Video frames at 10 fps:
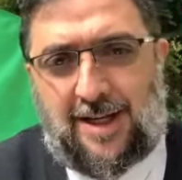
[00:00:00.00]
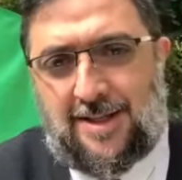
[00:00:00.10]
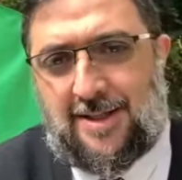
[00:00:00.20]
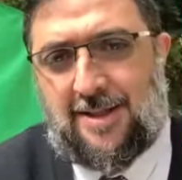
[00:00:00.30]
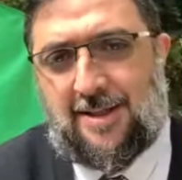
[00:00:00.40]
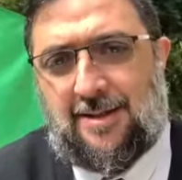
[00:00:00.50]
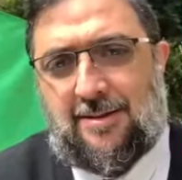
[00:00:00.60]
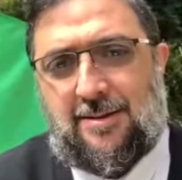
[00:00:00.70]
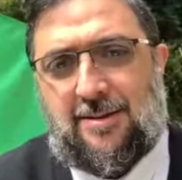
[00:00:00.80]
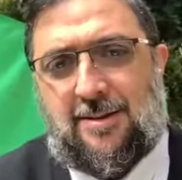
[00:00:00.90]
c'est
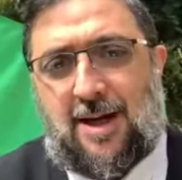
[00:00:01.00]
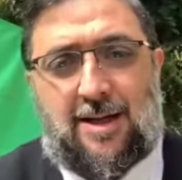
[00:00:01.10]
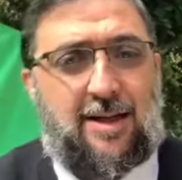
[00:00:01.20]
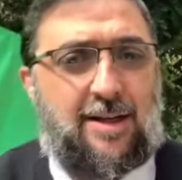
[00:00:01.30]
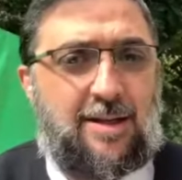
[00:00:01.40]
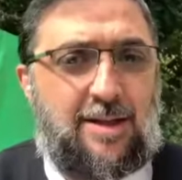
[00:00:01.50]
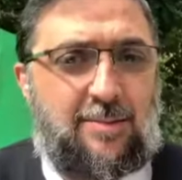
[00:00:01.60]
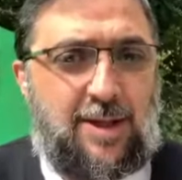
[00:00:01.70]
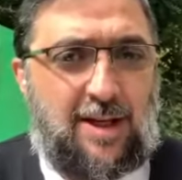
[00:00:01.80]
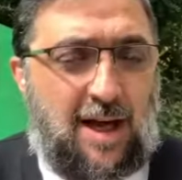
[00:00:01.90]
euh, acquérir des biens,